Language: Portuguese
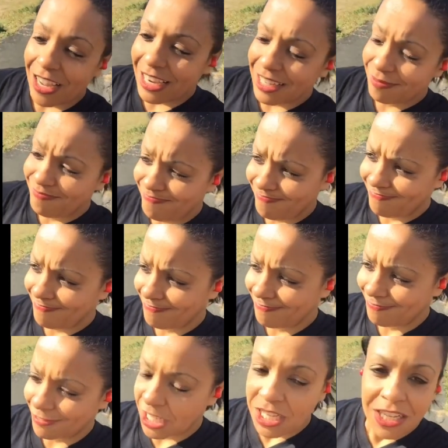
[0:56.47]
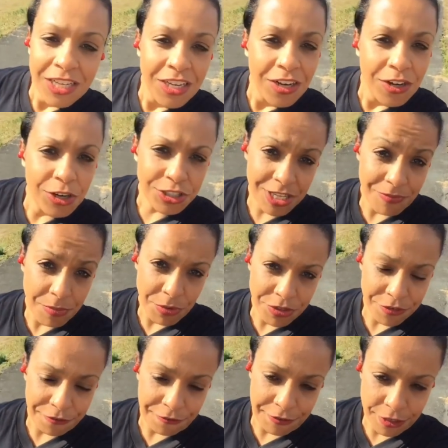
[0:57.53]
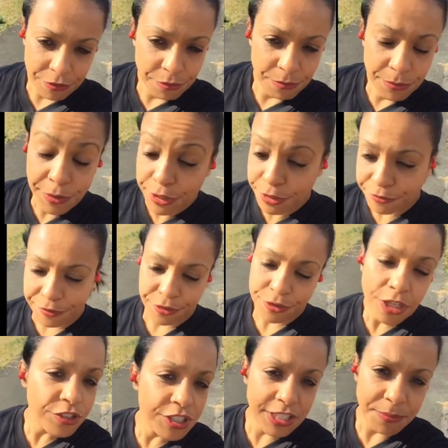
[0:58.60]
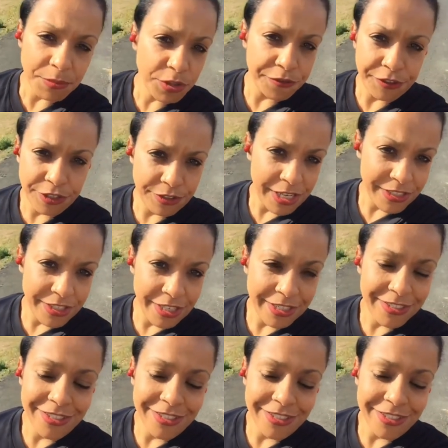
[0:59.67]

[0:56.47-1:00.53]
Olha, hoje estava muito frio, muito frio. Todo dia está muito frio, né,